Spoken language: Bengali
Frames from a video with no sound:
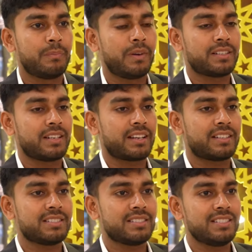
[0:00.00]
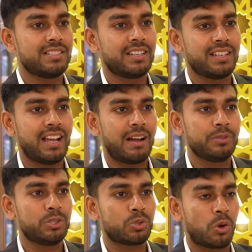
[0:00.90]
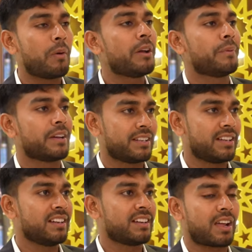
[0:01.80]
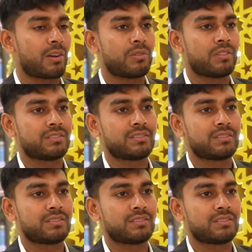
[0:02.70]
বাট একটা জিনিস যে আমি তো সময় পাই না কারণ